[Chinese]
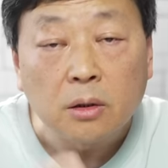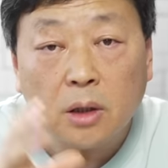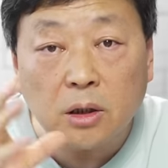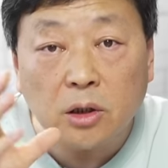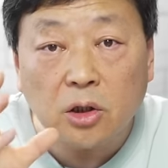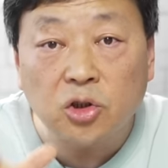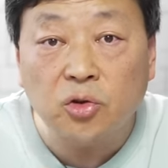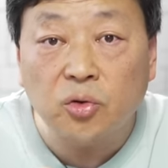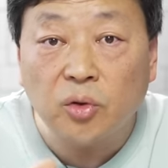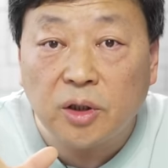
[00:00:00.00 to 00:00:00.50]
它
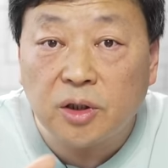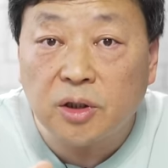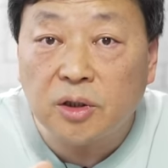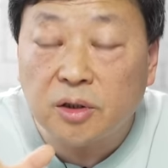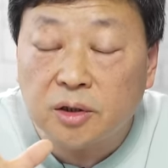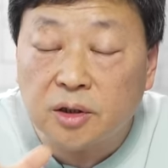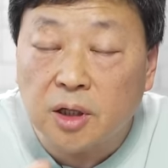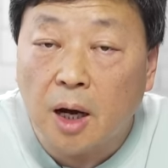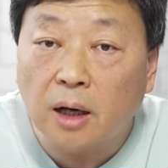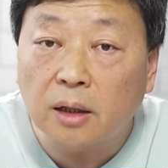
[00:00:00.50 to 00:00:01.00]
的水
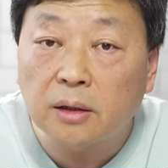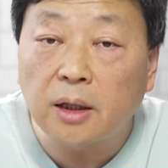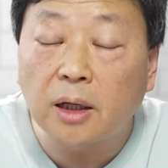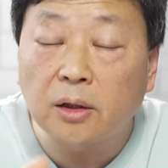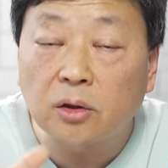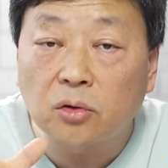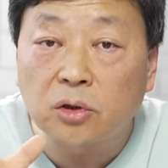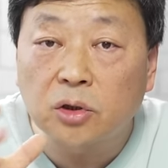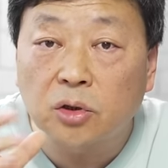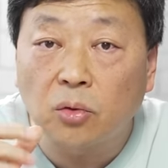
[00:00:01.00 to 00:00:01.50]
质常
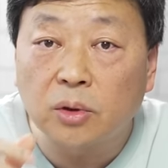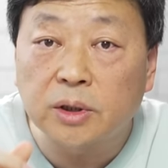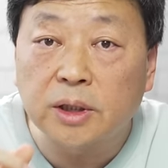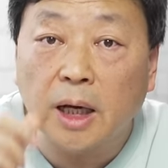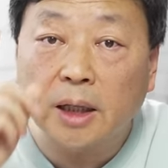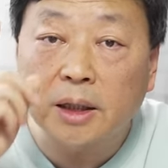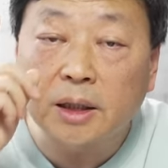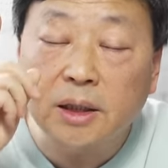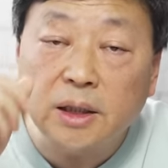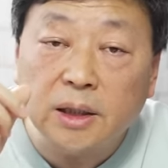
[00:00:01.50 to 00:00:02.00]
年都是国
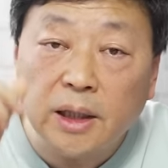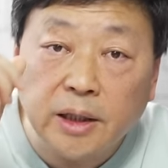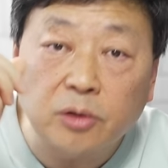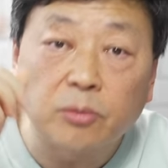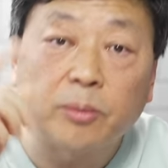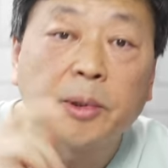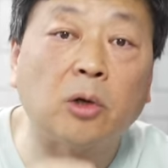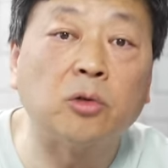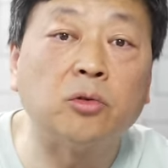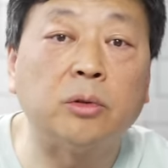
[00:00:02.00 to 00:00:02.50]
家一类
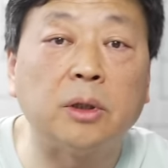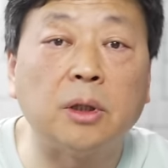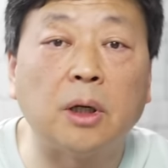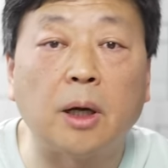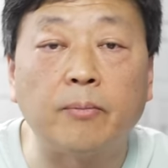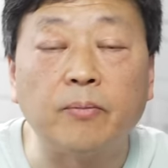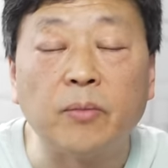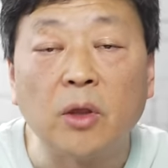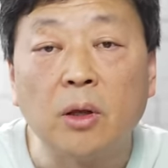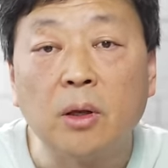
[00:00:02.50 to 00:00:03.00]
标准
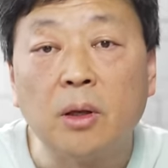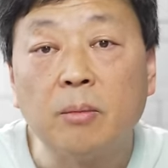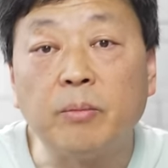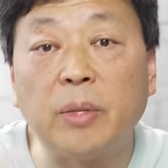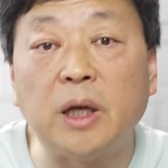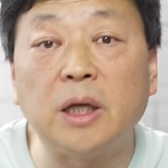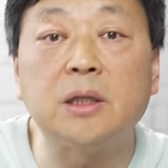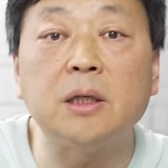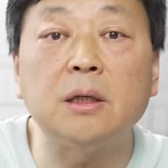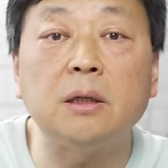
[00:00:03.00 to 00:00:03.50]
啊。
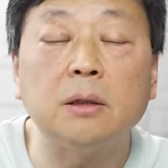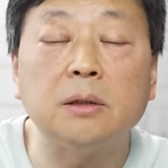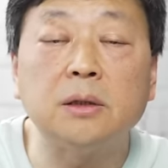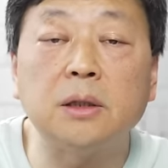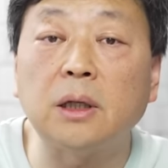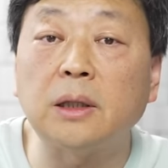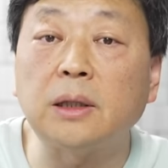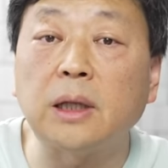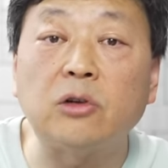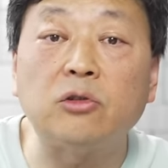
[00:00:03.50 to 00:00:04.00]
北京
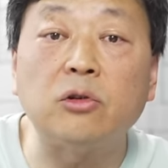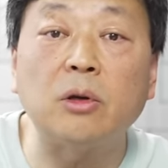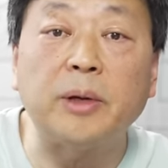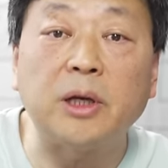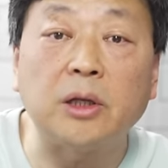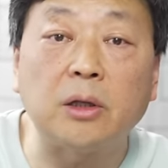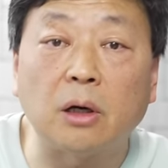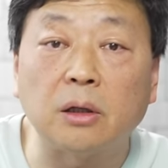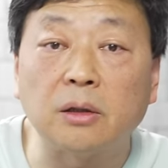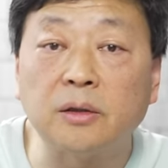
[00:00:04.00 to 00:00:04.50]
现在南水
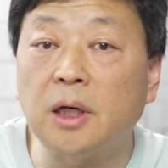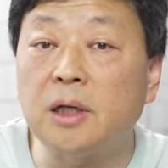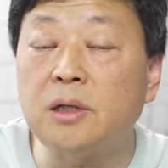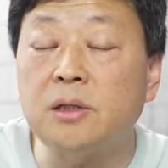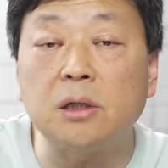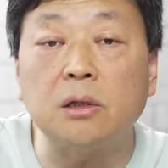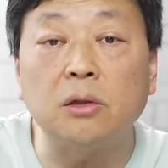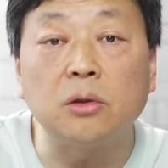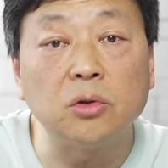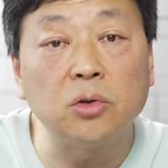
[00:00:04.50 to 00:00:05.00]
北调，天
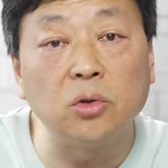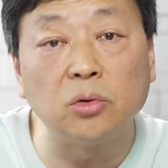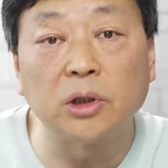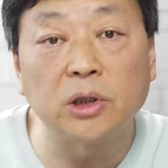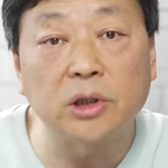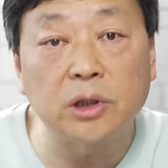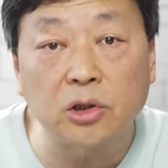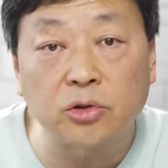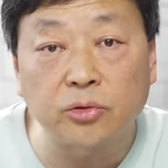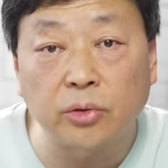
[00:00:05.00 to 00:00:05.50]
津用的
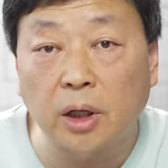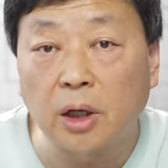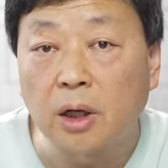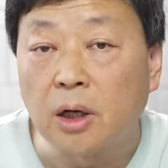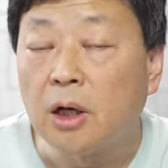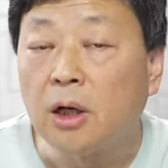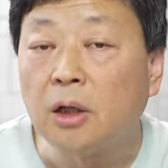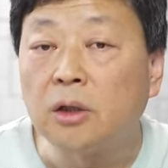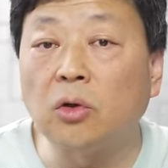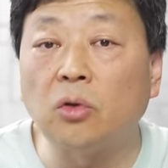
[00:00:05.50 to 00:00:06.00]
这些水
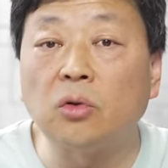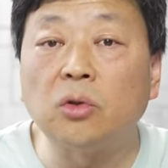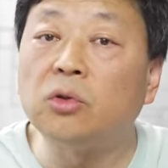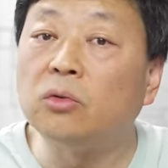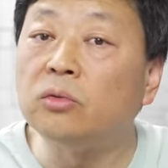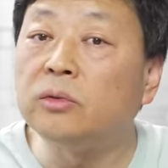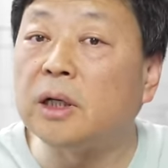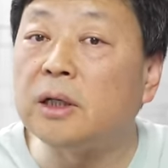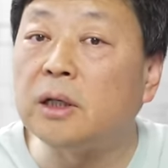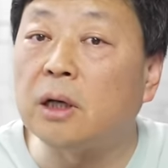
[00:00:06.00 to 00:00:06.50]
都是
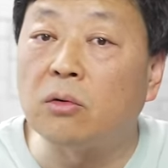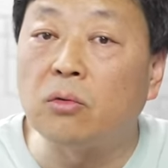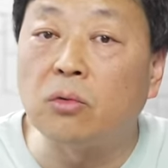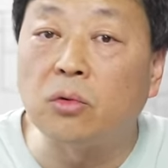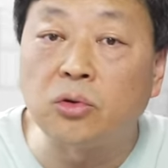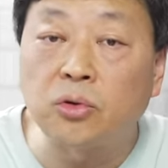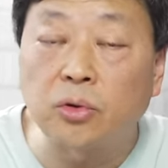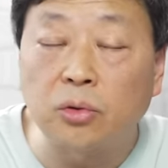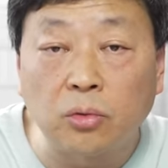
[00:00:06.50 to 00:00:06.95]
从丹江口水